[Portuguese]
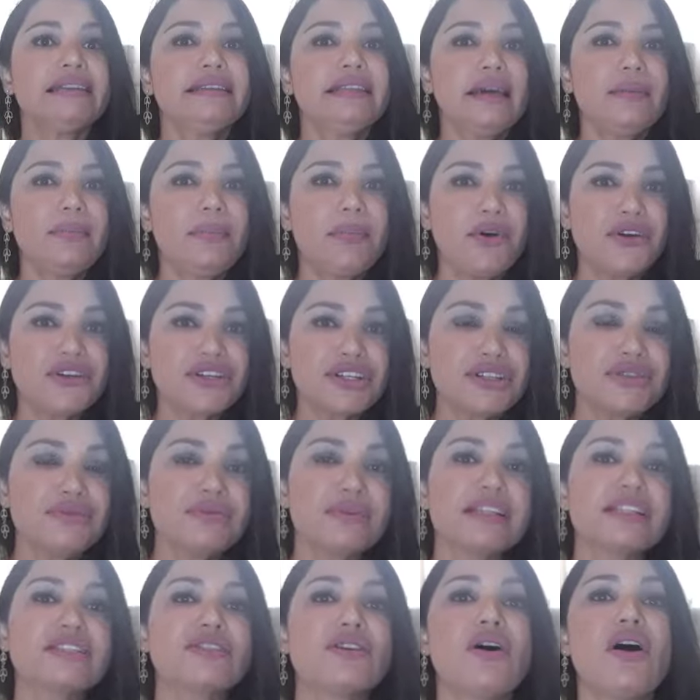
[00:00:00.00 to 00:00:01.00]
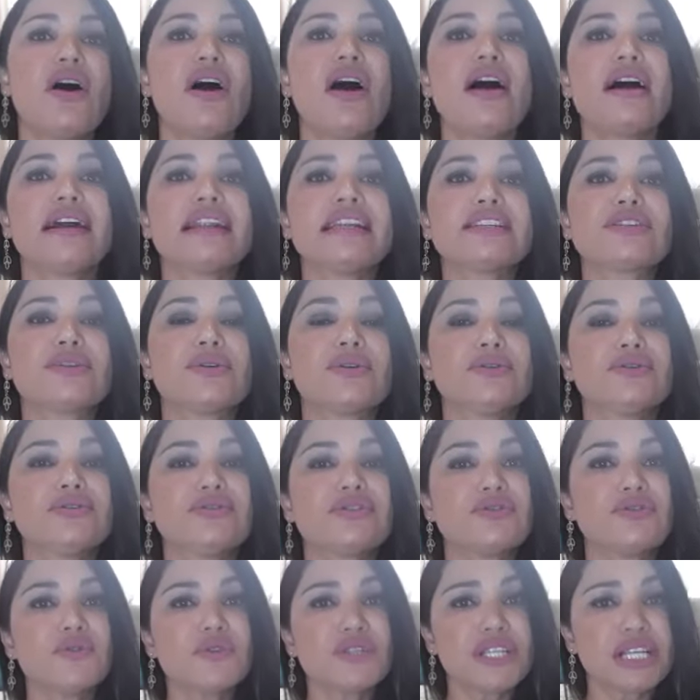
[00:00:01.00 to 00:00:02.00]
Depois de duas horas, quando
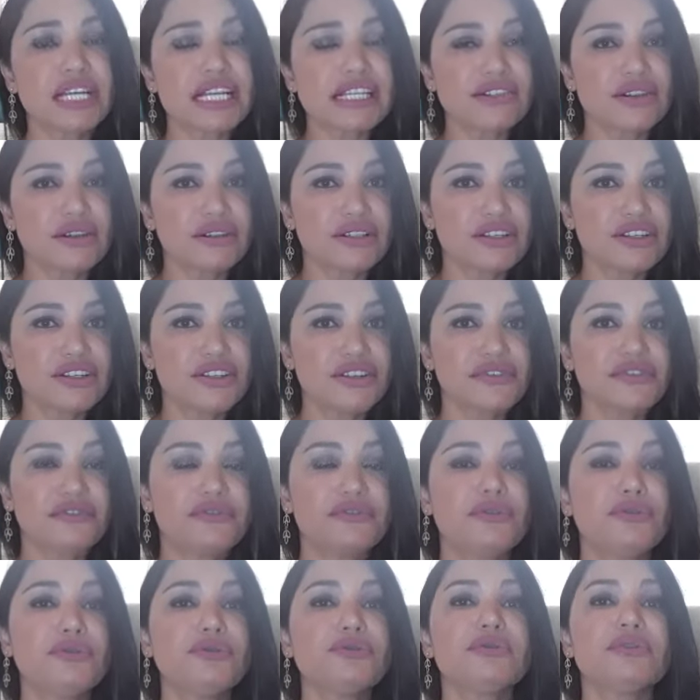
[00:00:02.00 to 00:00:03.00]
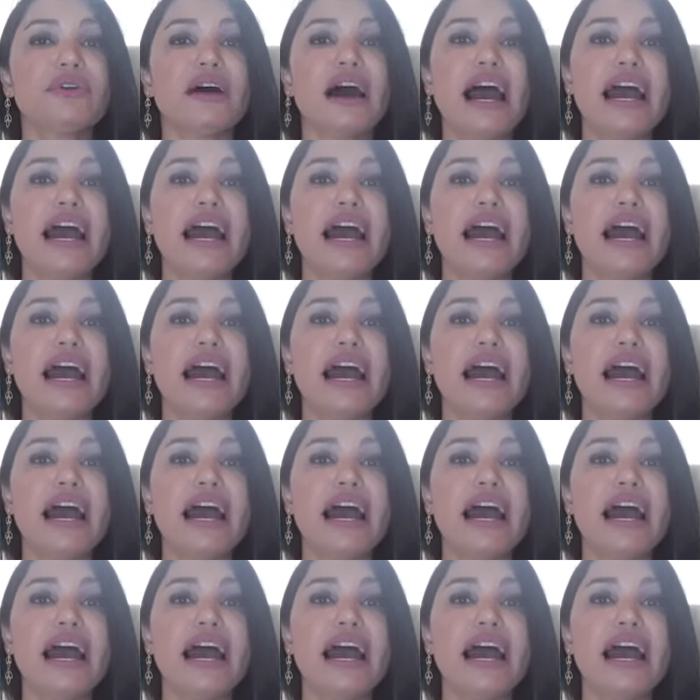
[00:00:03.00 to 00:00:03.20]
surgem as notas de fundo,